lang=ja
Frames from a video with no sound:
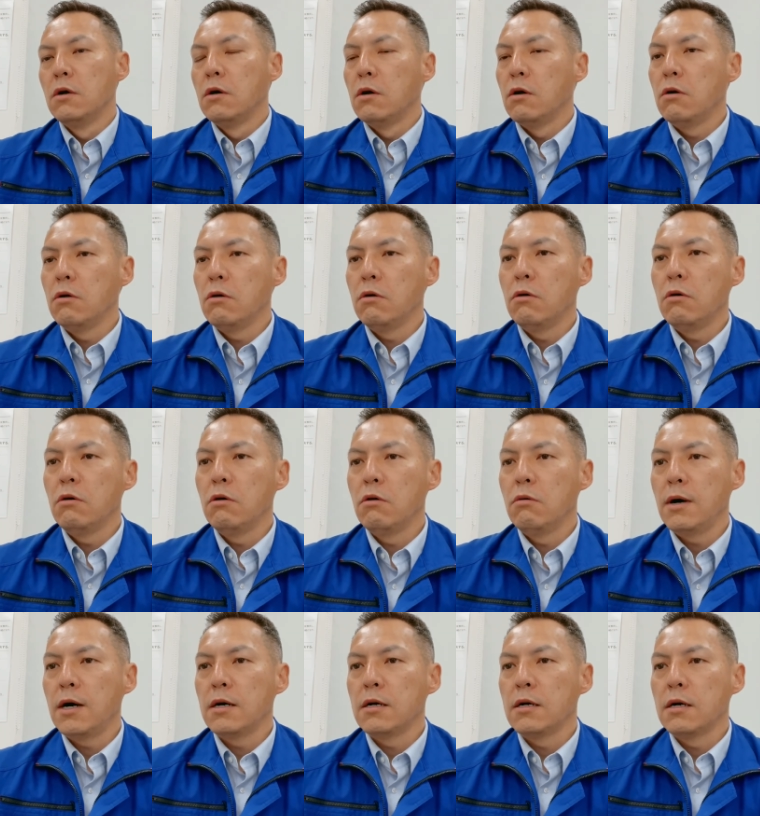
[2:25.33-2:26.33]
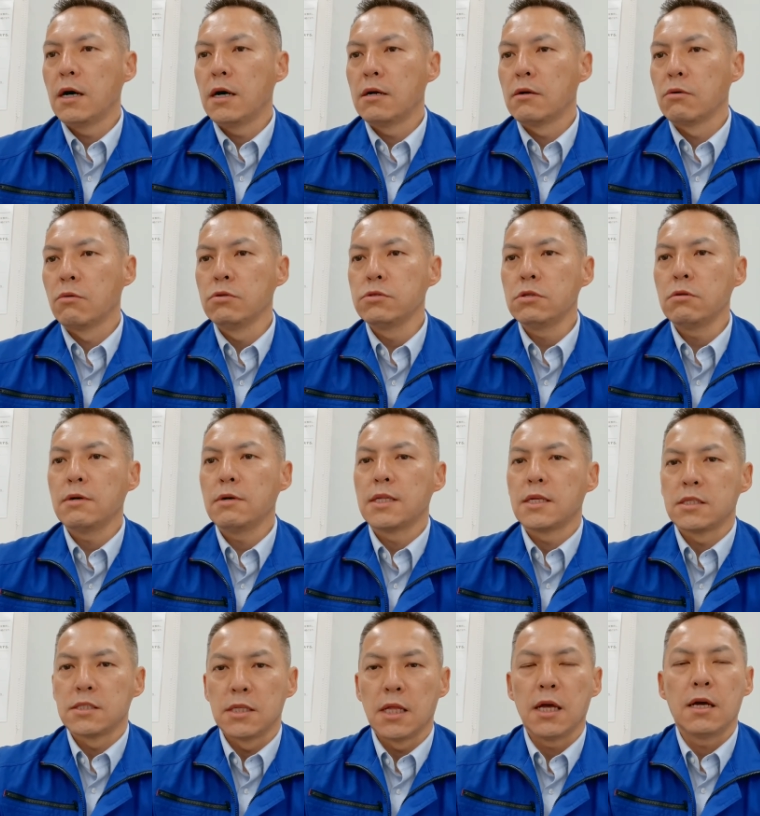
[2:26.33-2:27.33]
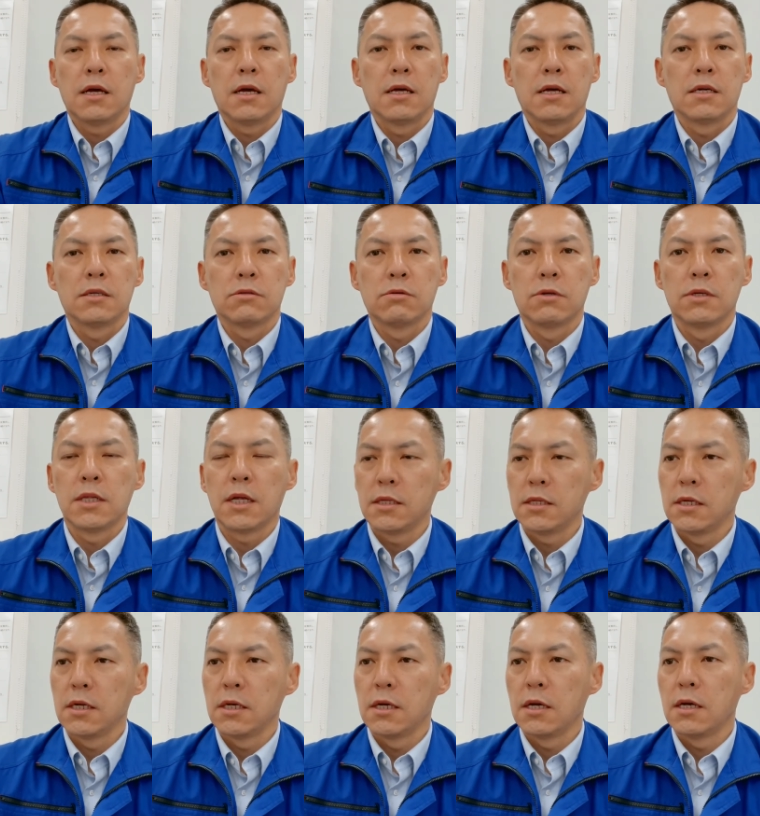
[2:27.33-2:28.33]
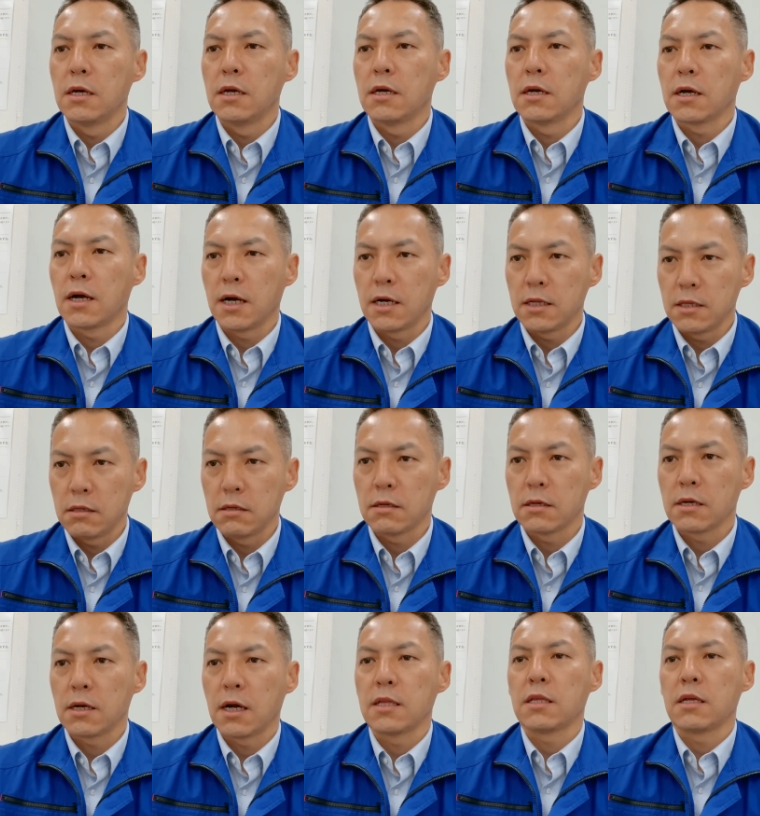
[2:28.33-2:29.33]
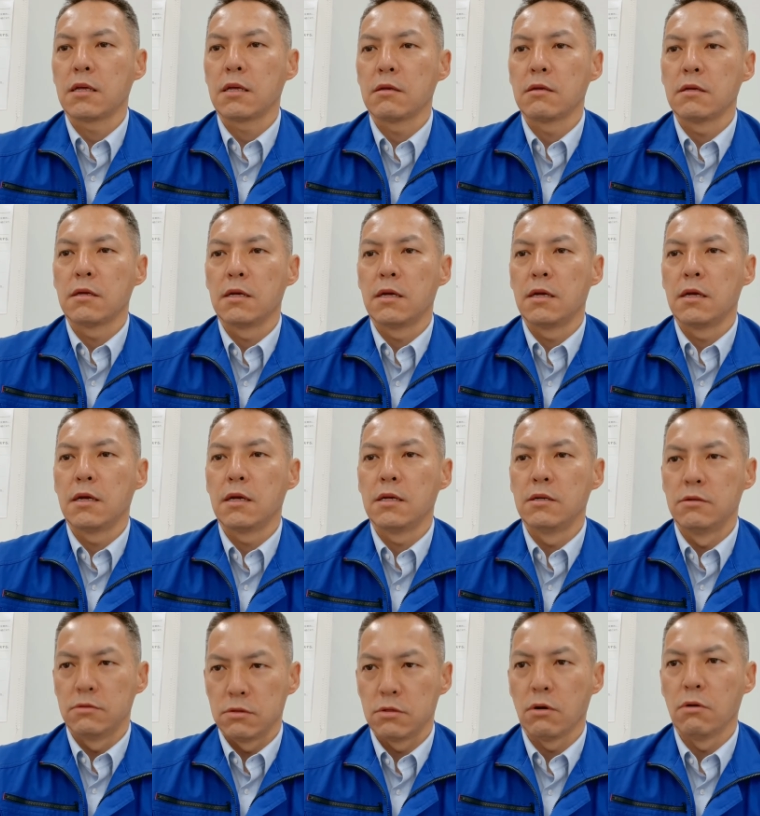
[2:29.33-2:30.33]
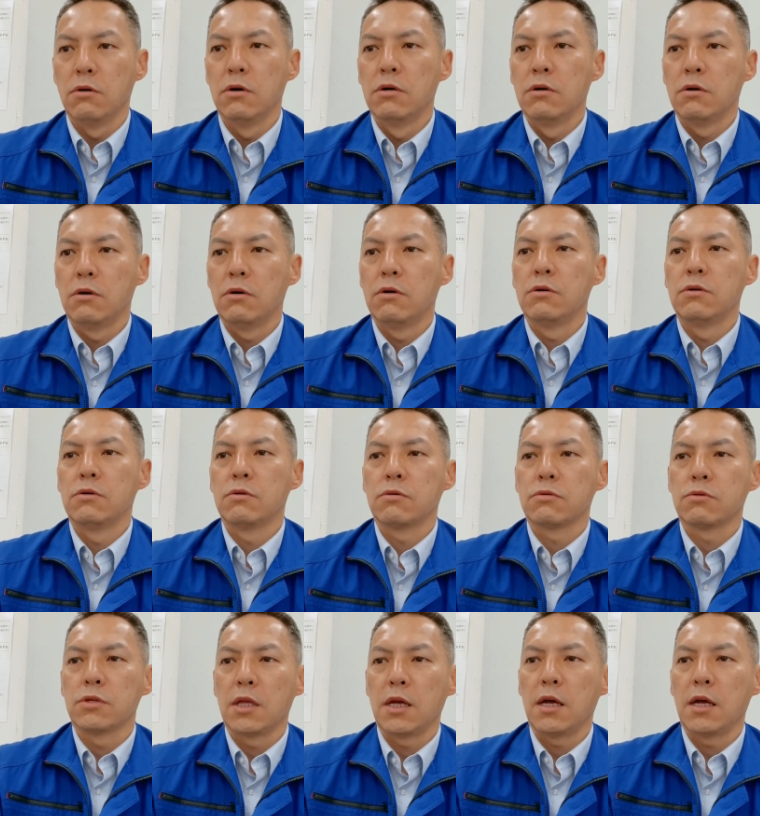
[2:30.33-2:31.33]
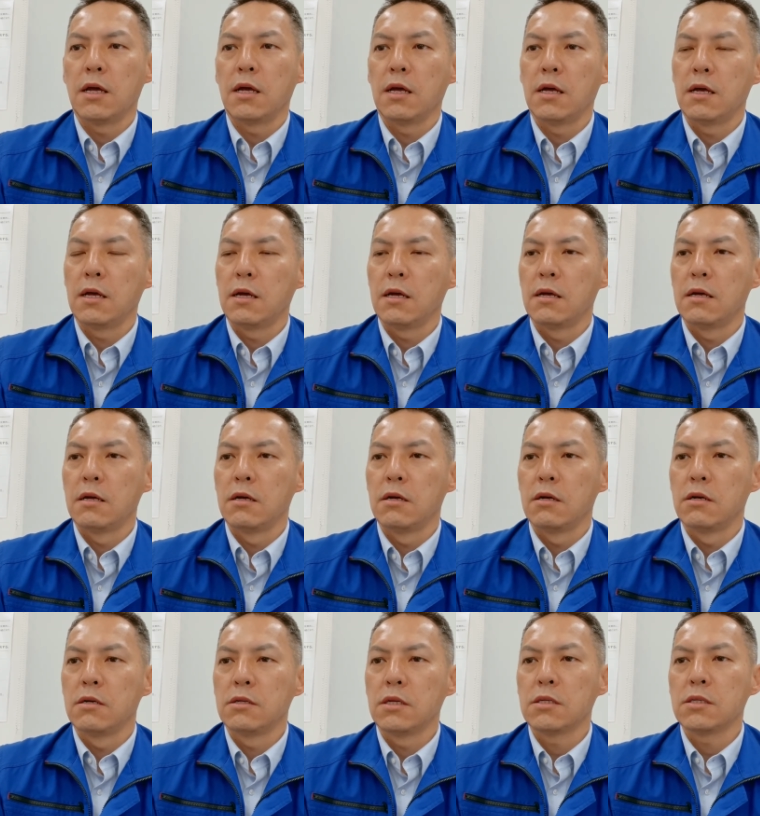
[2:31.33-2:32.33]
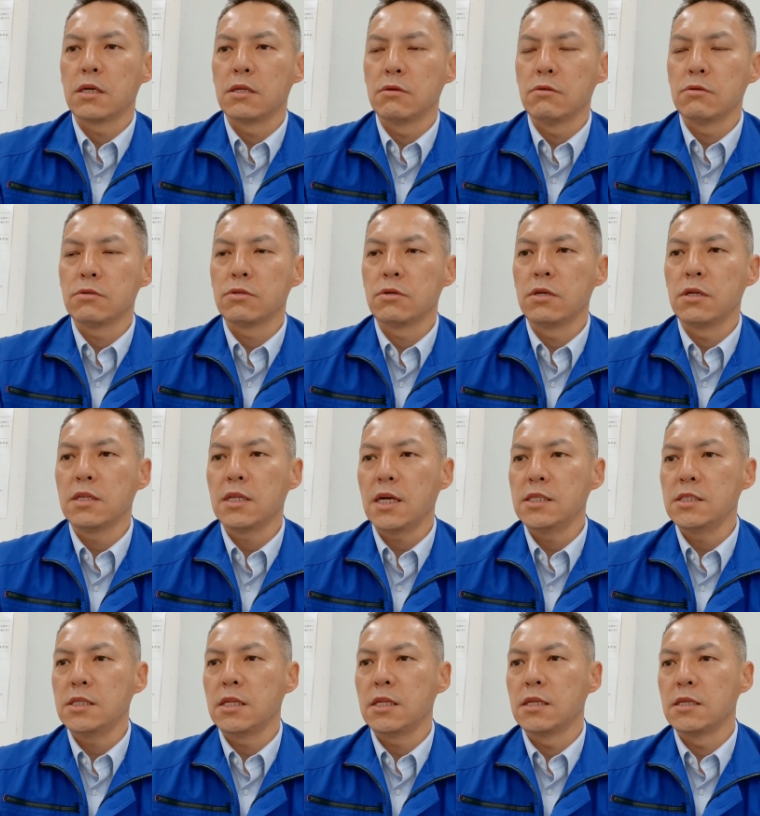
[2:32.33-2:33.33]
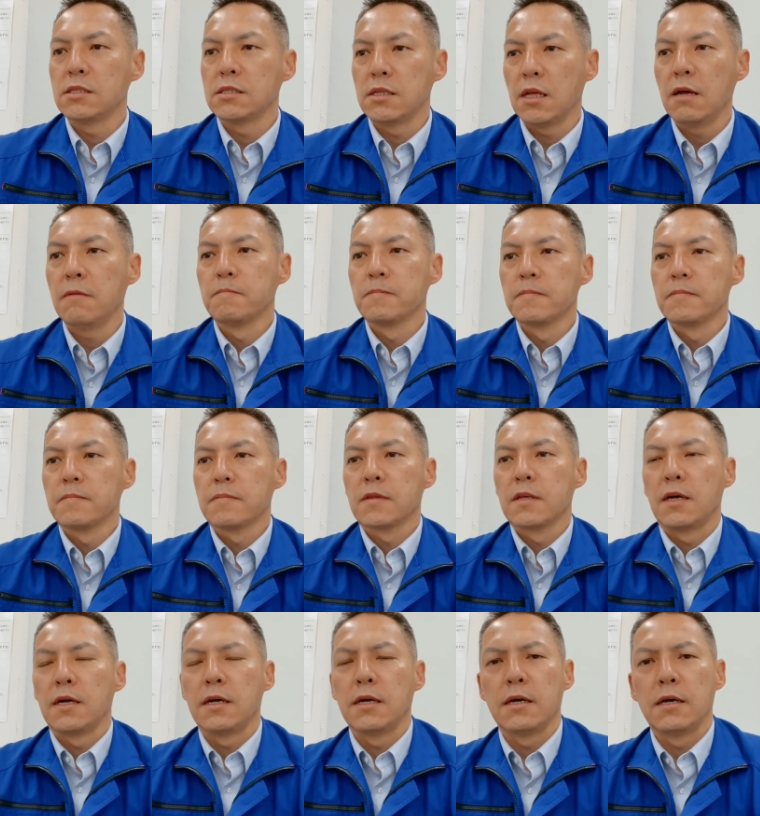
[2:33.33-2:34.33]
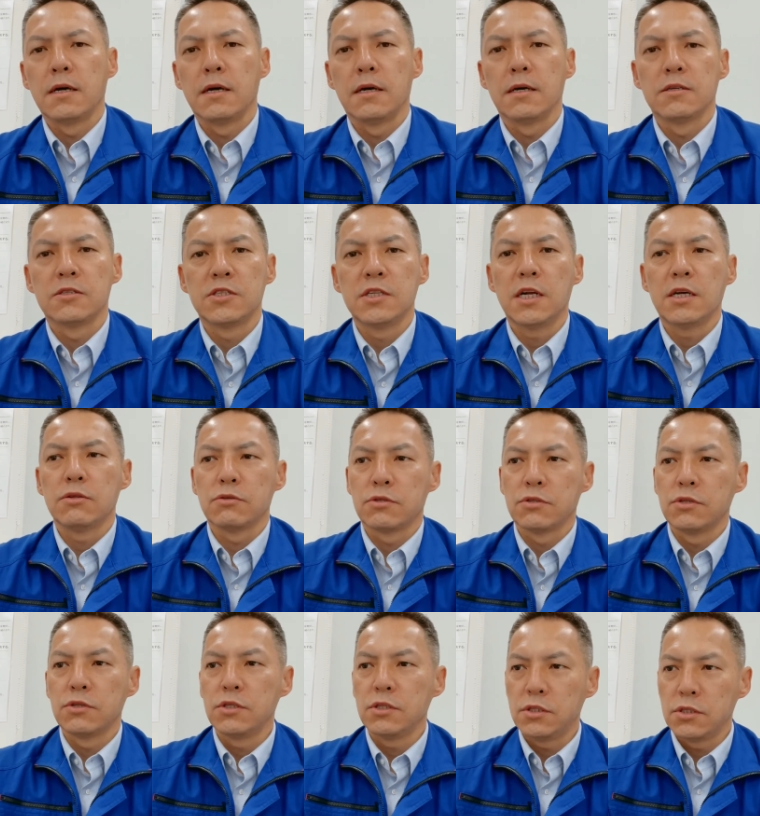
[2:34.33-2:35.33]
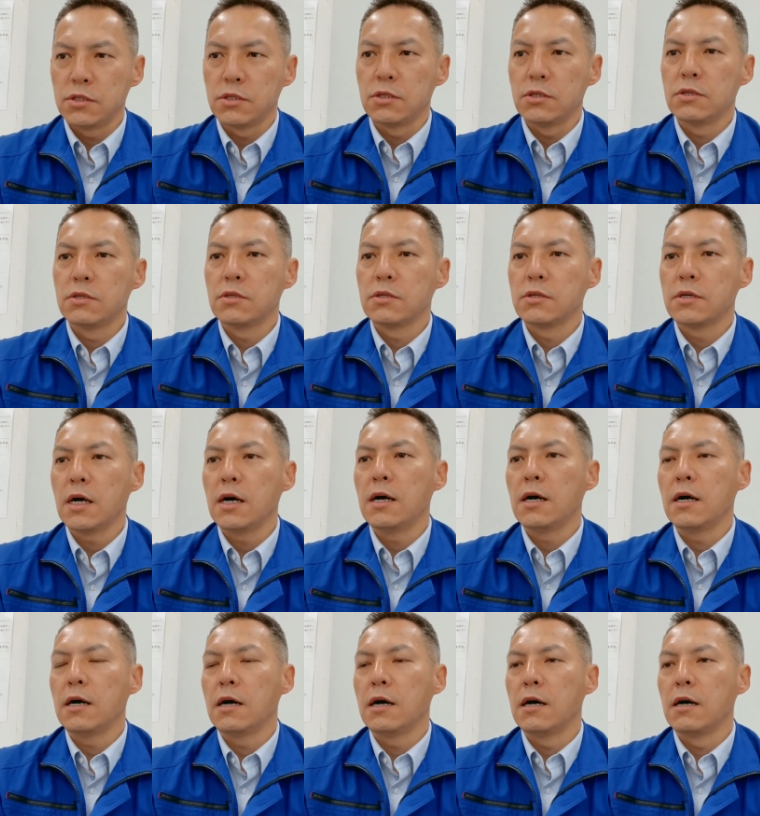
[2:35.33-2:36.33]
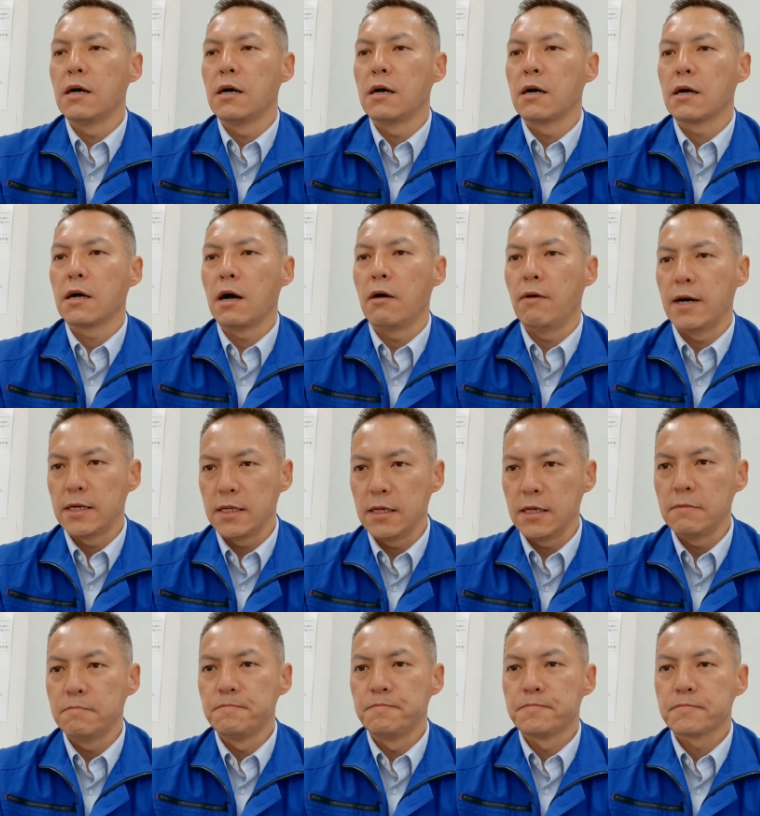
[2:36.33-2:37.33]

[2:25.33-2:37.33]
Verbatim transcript: おまあ、あのコストはですね、えー、それなりに、えー、かかってき、えー、いるということで、えー、ですけどそれに対してですね、えー、チランの水質が変わり、